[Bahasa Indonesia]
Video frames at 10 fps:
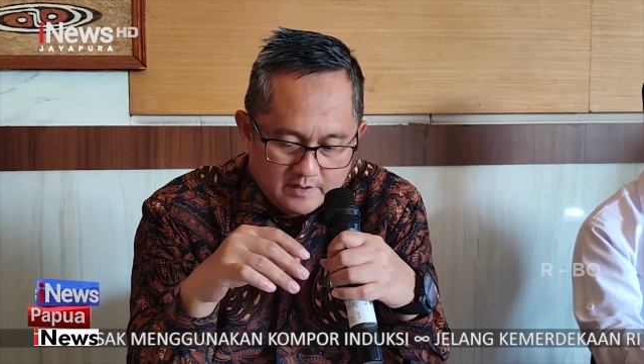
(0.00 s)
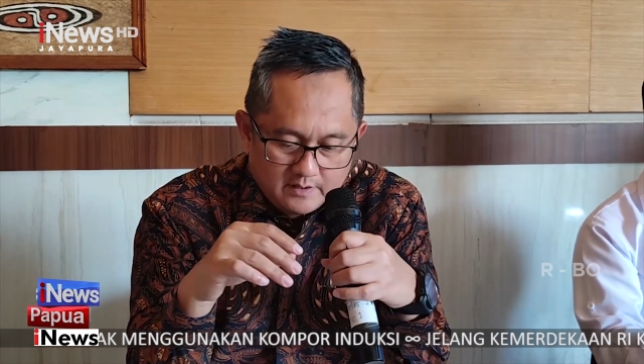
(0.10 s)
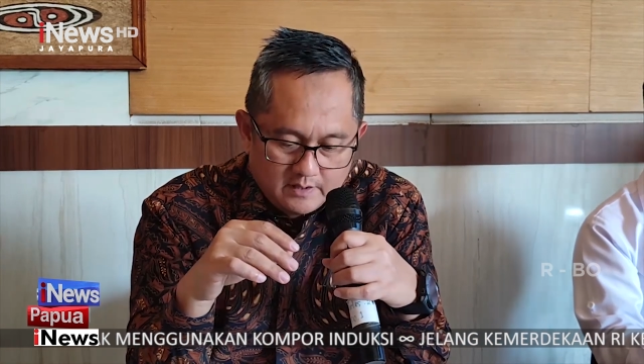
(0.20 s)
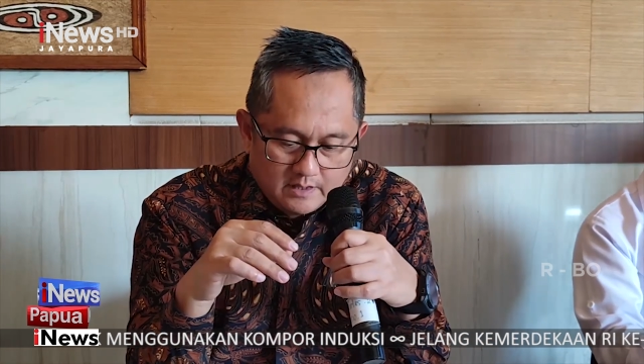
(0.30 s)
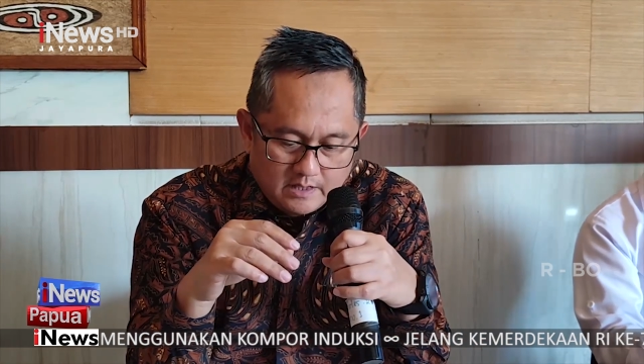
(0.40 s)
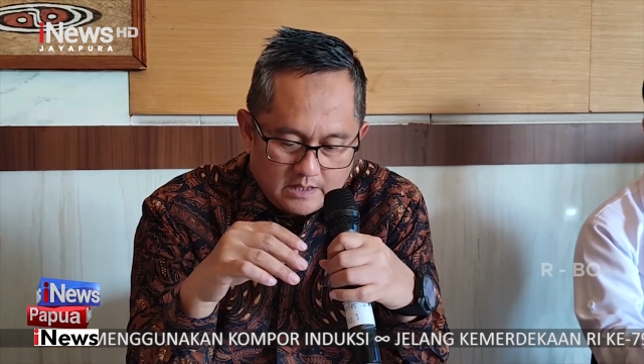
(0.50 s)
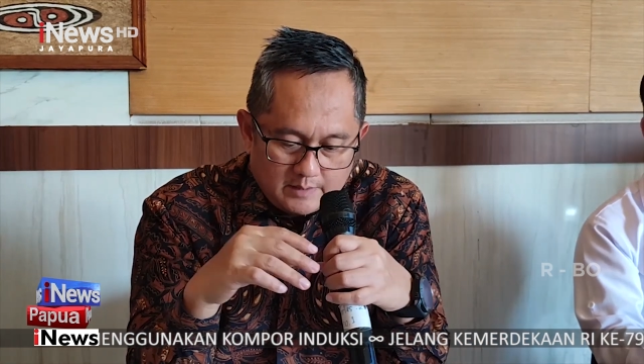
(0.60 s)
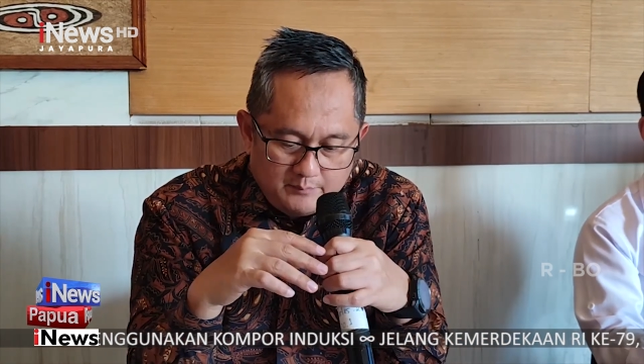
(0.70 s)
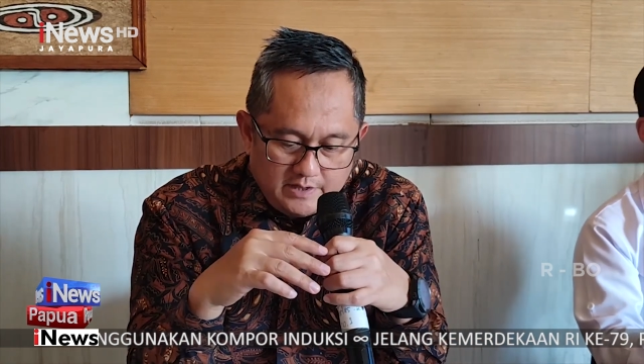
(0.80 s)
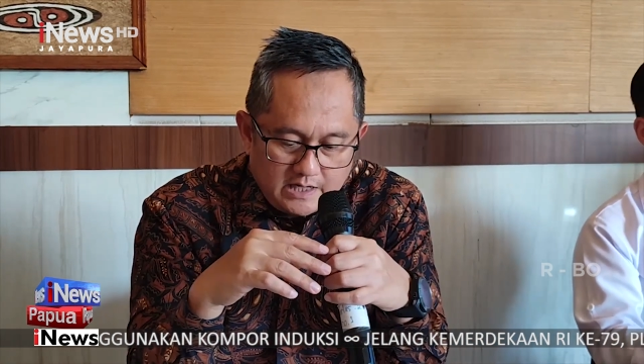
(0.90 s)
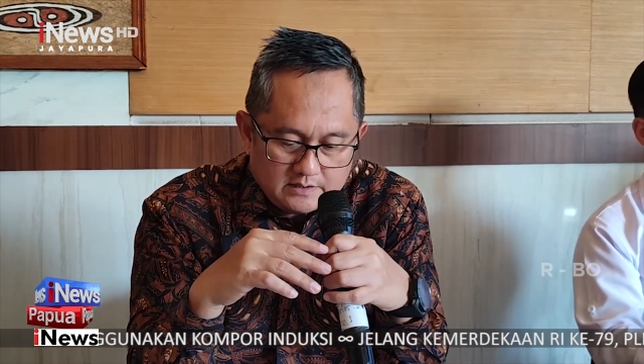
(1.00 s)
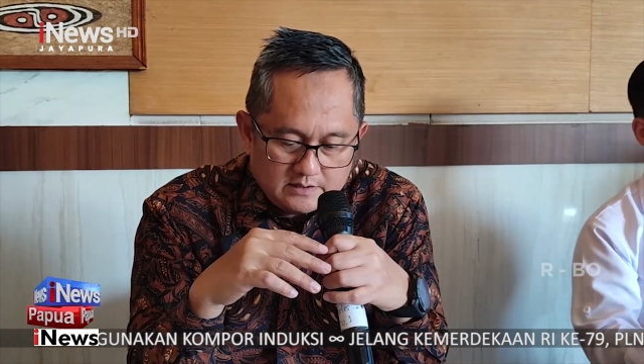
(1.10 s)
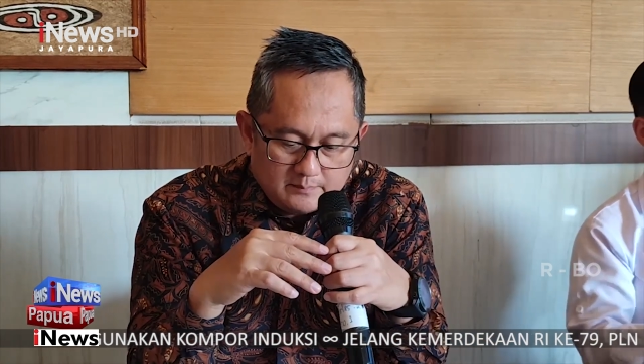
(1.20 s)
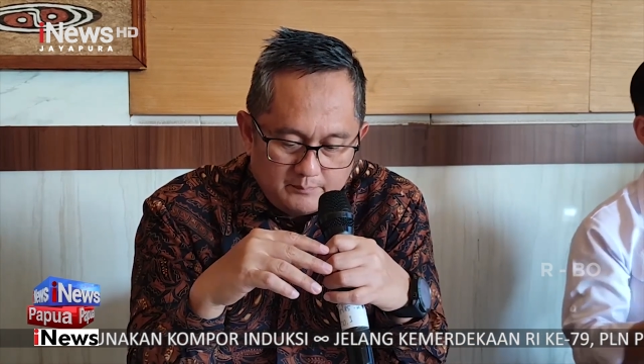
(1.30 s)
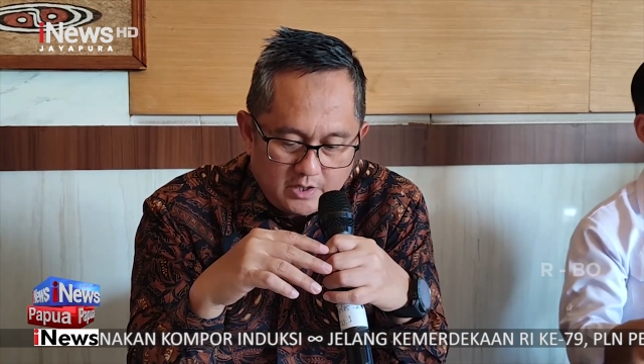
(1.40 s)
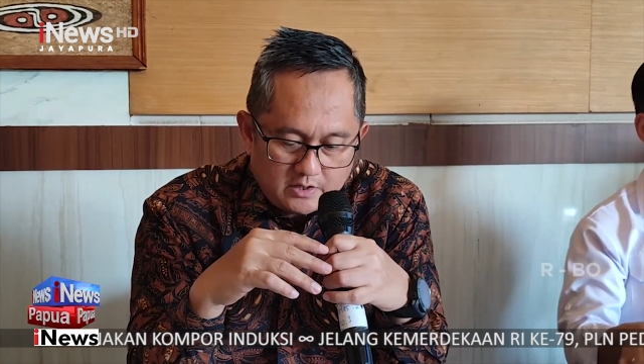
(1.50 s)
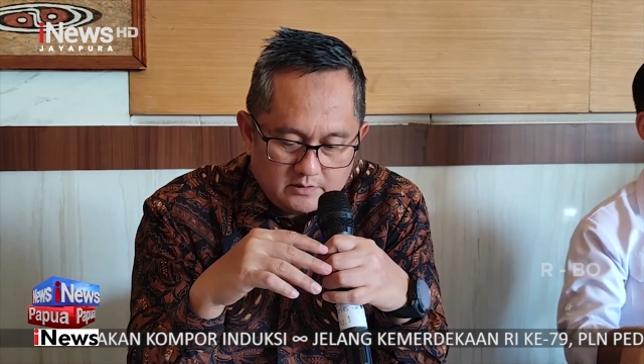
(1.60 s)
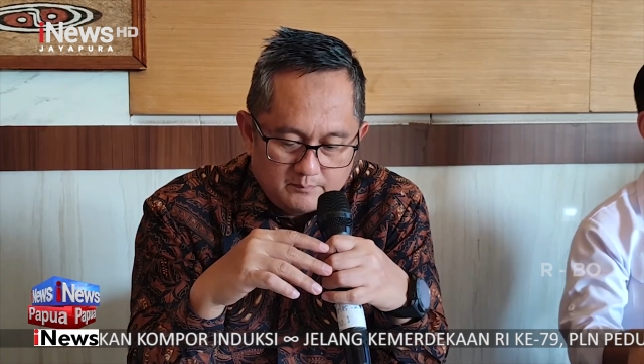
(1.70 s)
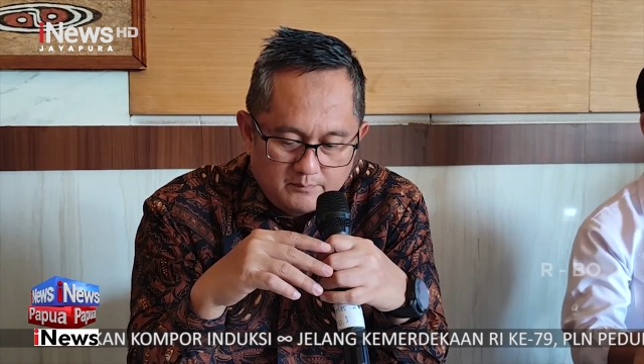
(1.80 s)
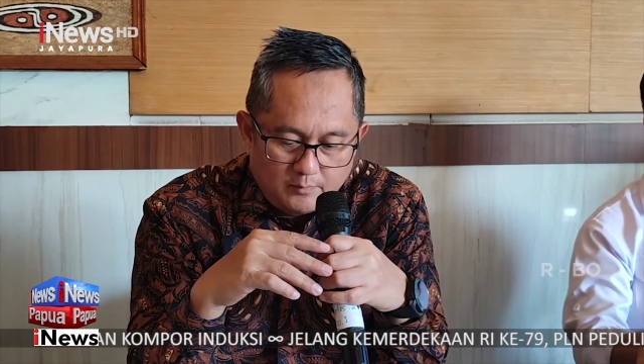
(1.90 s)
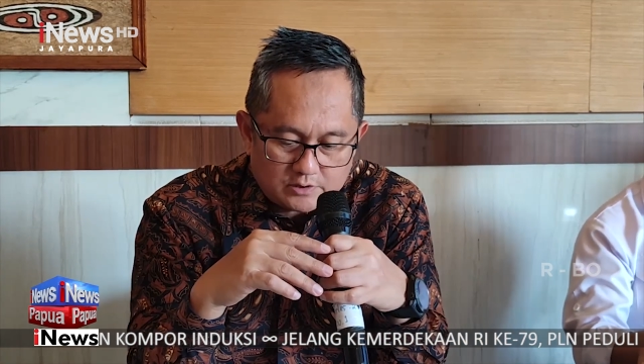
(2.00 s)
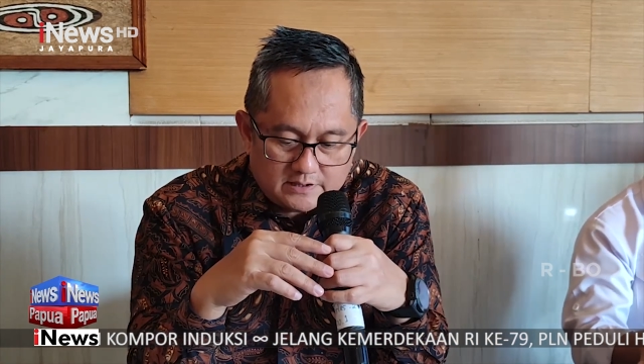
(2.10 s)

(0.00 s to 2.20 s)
Uh, iya. Bian Border,